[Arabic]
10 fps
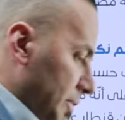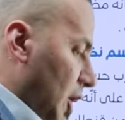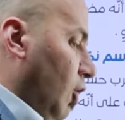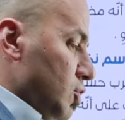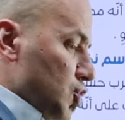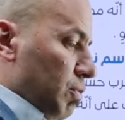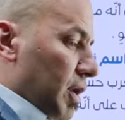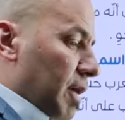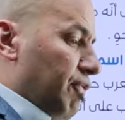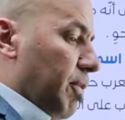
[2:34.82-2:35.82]
بدي احط
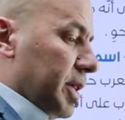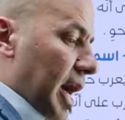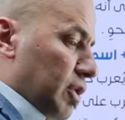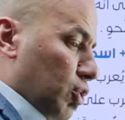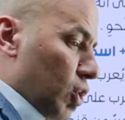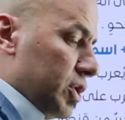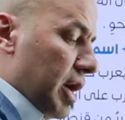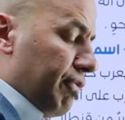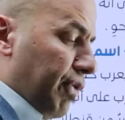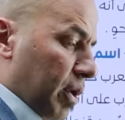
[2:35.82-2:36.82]
جمله في بدايه
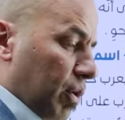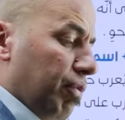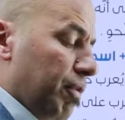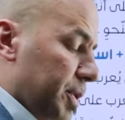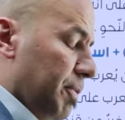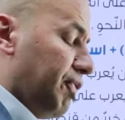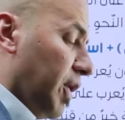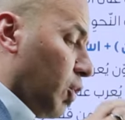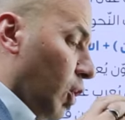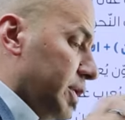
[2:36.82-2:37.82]
كل في
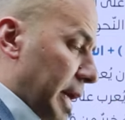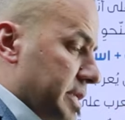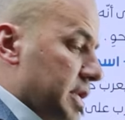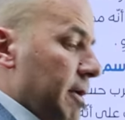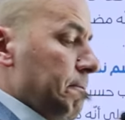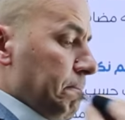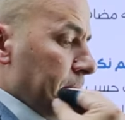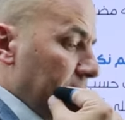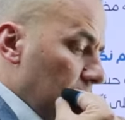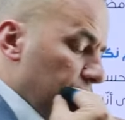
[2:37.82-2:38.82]
في كل درس
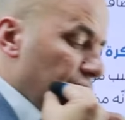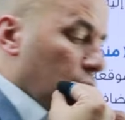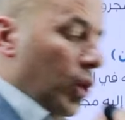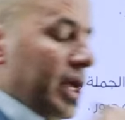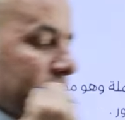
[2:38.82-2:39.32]
آه، في كل